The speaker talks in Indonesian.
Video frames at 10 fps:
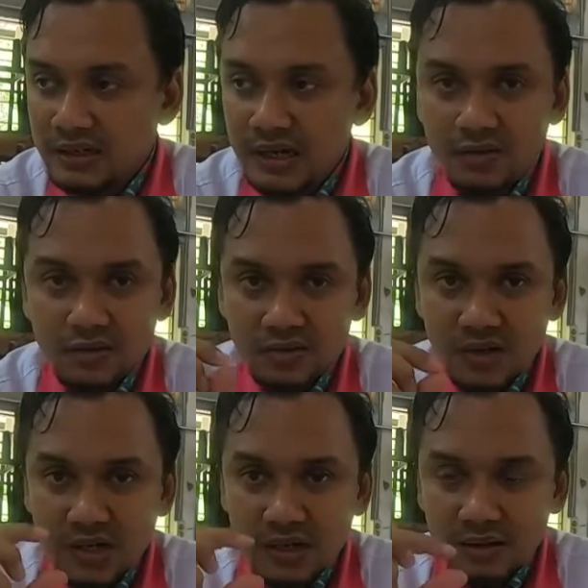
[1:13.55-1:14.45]
Yakult
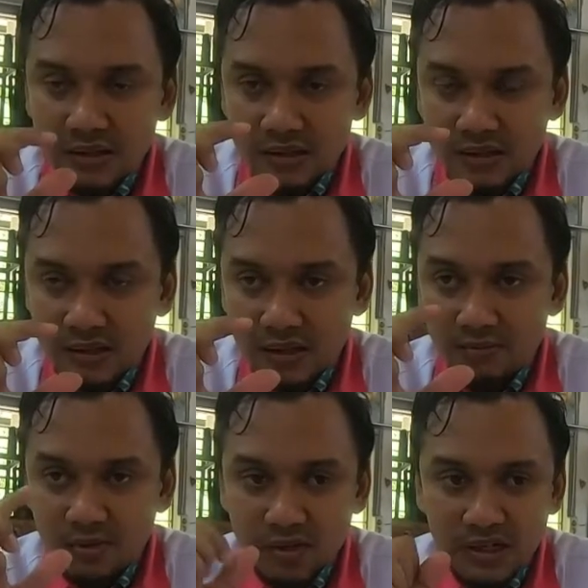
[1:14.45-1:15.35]
juga eh,
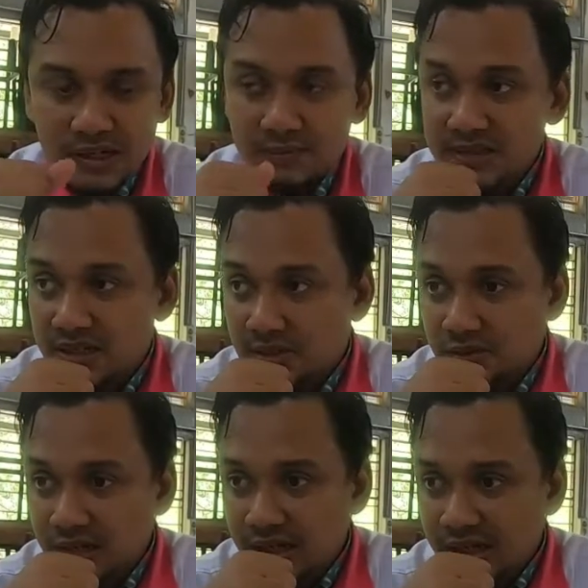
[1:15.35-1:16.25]
gelembung udaranya besar
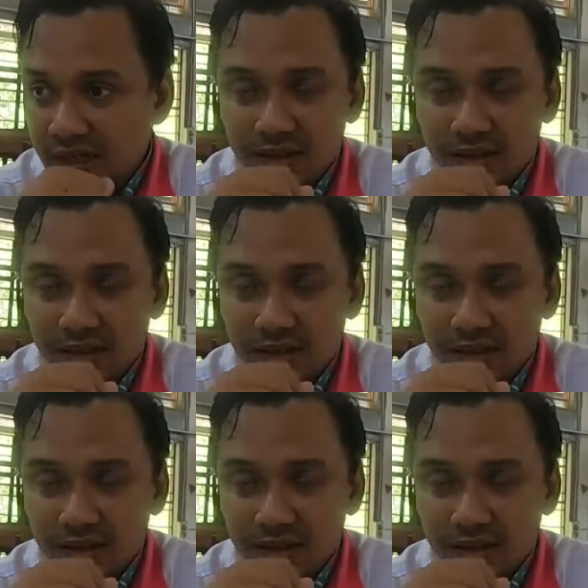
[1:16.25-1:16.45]
juga ya.